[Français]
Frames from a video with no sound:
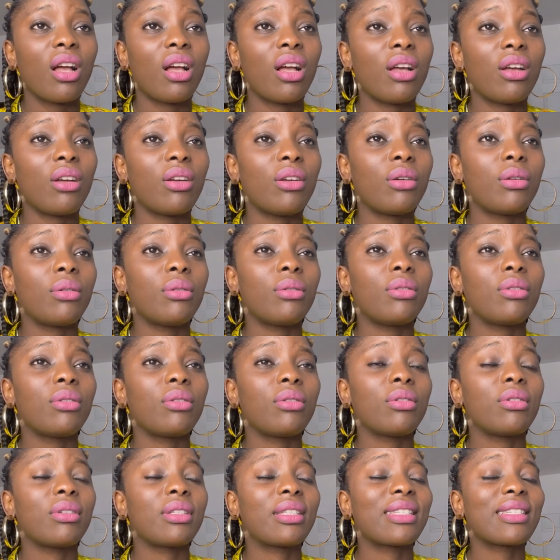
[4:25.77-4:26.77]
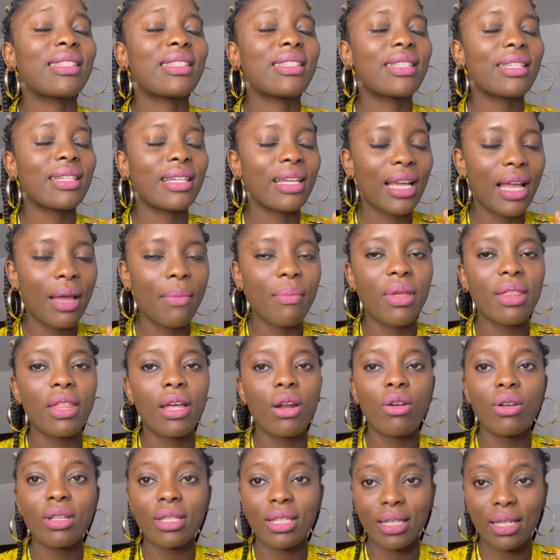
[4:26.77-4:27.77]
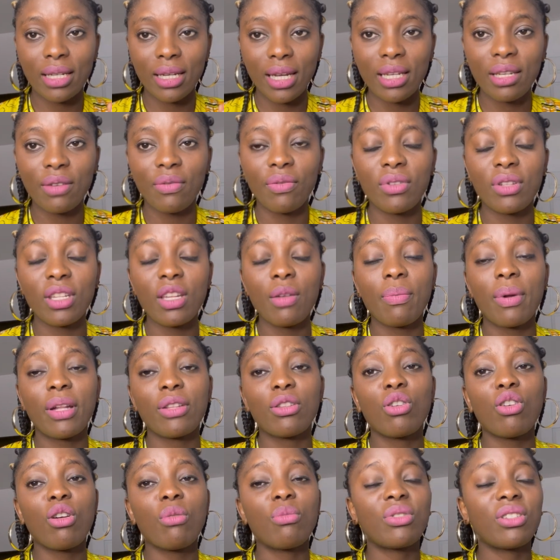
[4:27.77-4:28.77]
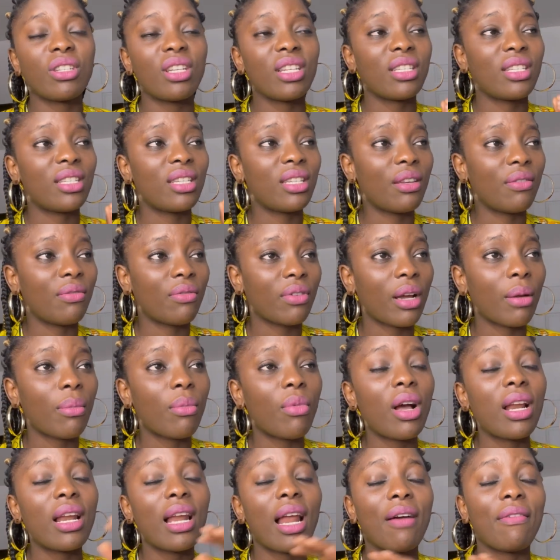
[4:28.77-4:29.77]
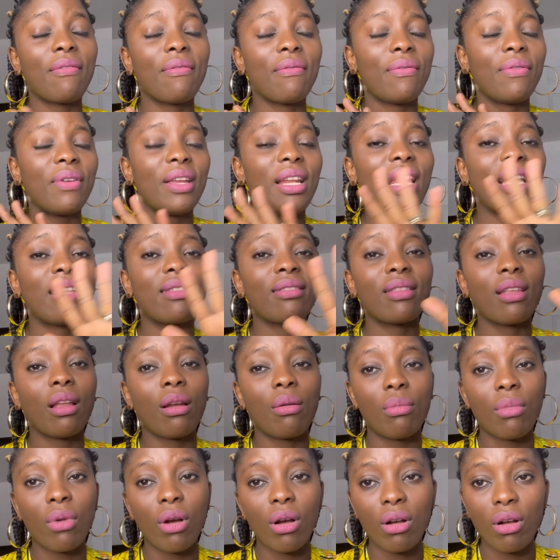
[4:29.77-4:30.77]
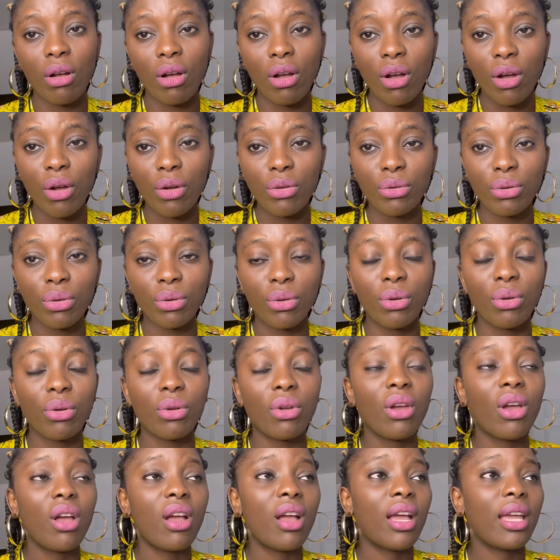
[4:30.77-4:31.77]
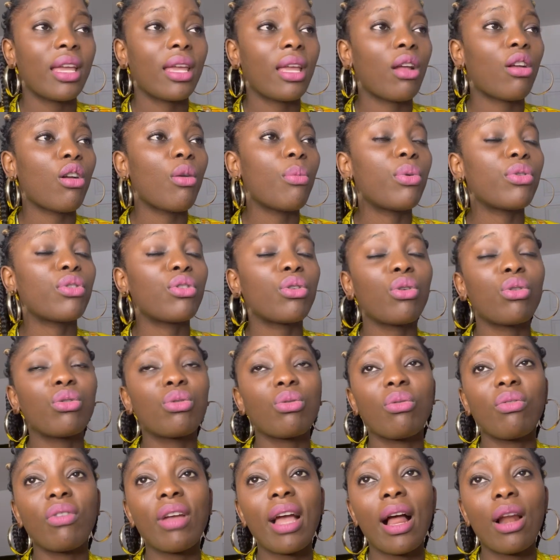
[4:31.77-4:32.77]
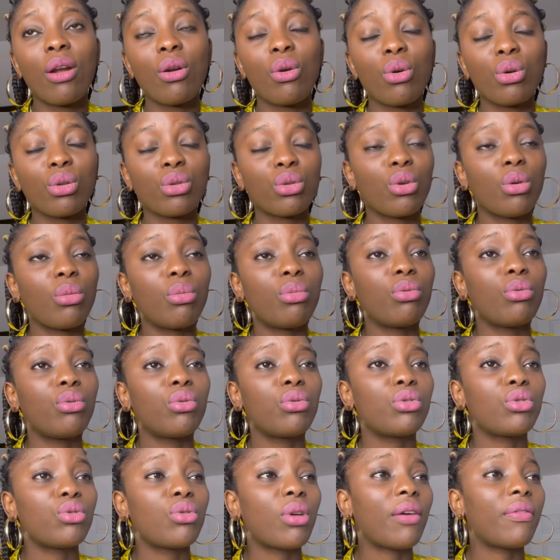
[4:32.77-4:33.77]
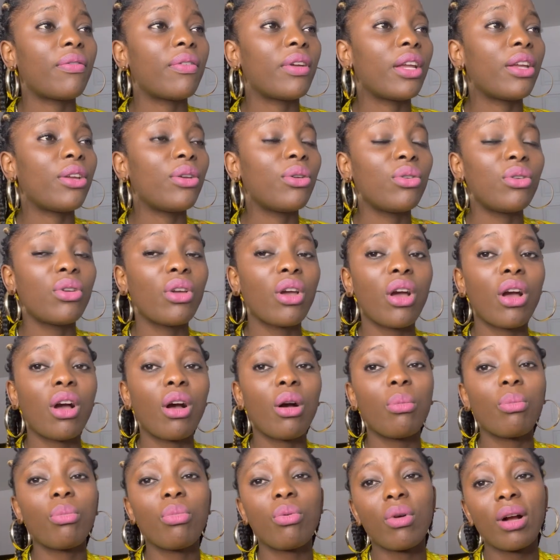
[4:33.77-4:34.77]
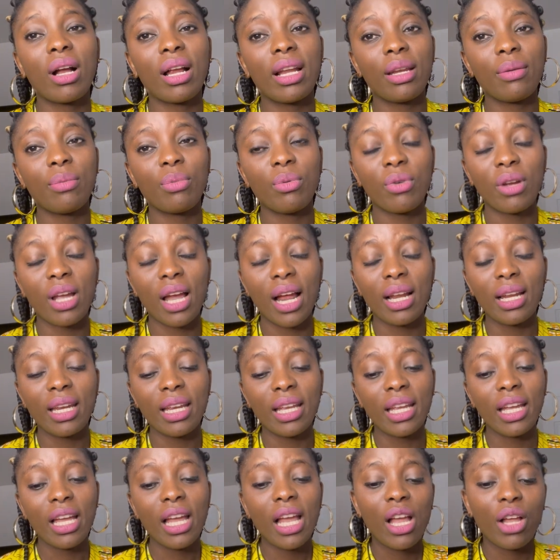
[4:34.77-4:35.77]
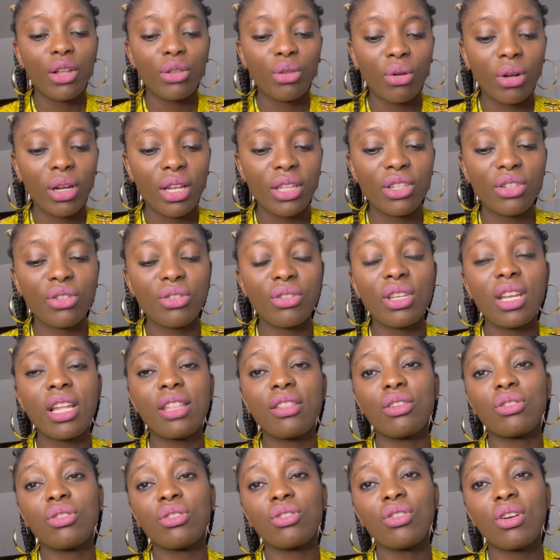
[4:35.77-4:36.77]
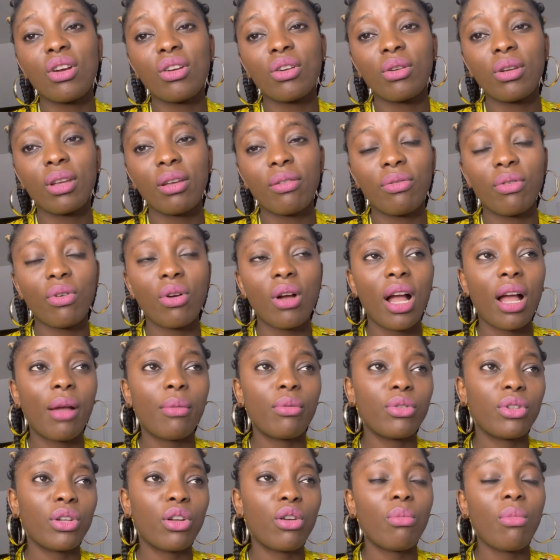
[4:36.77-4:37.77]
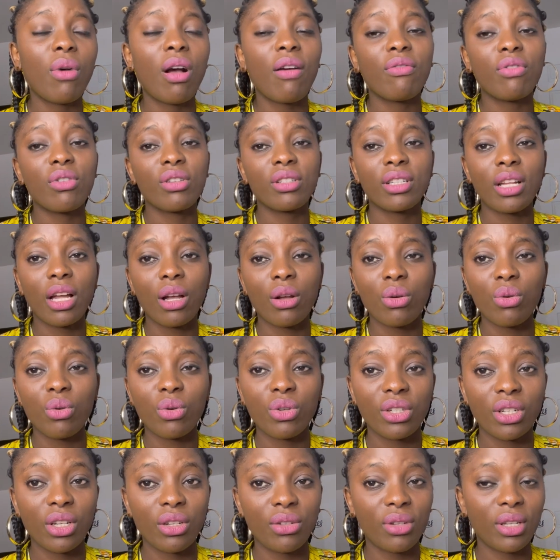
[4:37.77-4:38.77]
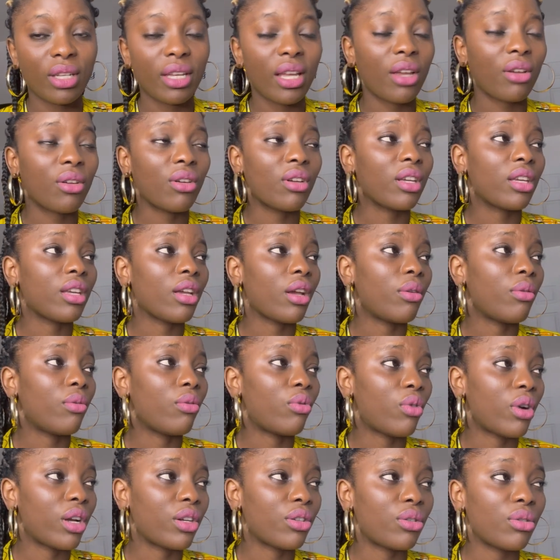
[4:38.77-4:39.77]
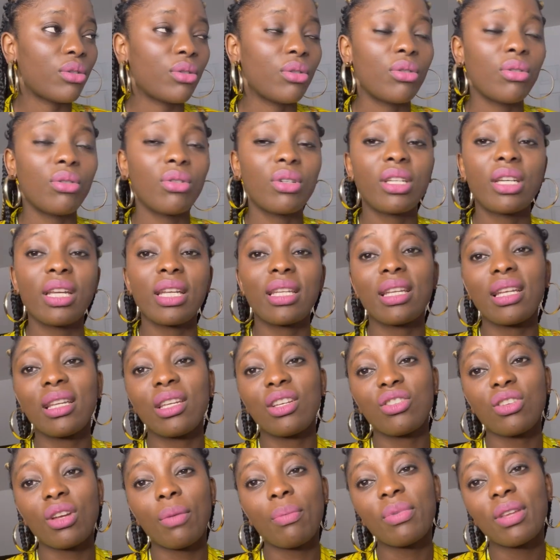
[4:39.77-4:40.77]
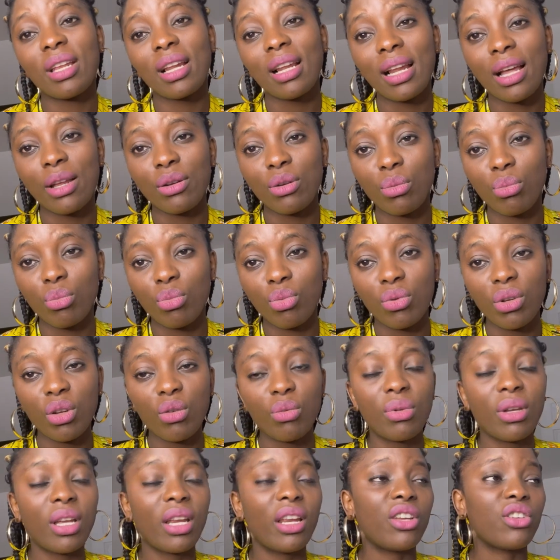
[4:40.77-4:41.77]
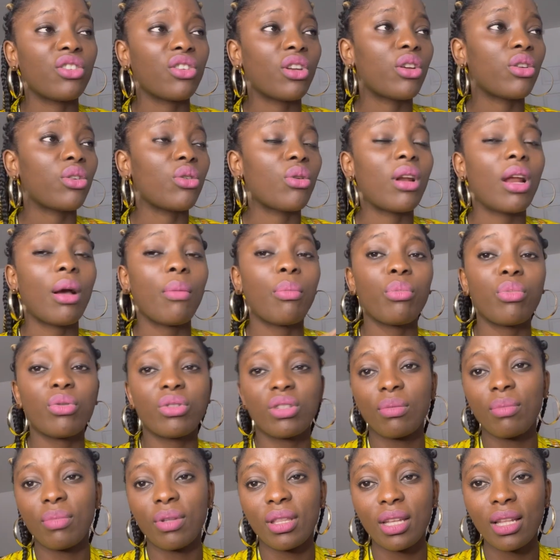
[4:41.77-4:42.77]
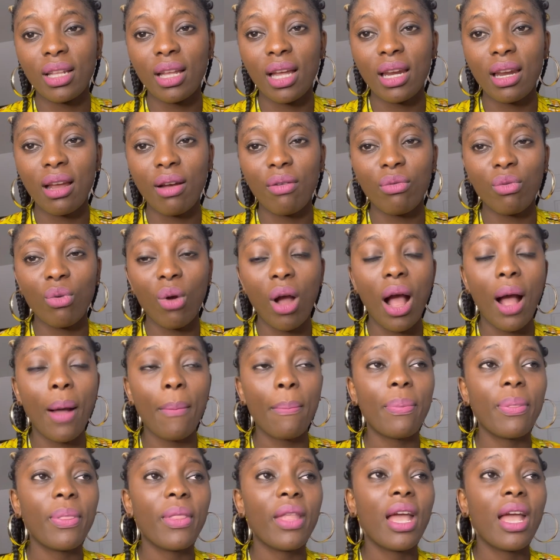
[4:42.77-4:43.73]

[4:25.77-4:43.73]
Euh, mais alors très difficile parce que comme je t'ai dit, vraiment la ville est tellement grande que quelqu'un peut se retrouver à l'autre bout, tu dois faire une heure pour, pour y aller. Donc les, les étudiants qui vont habituellement vont s'accrocher sur quelqu'un qui a une voiture, qui était déjà peut-être là depuis, ou bien les gens qui ont la possibilité d'en avoir.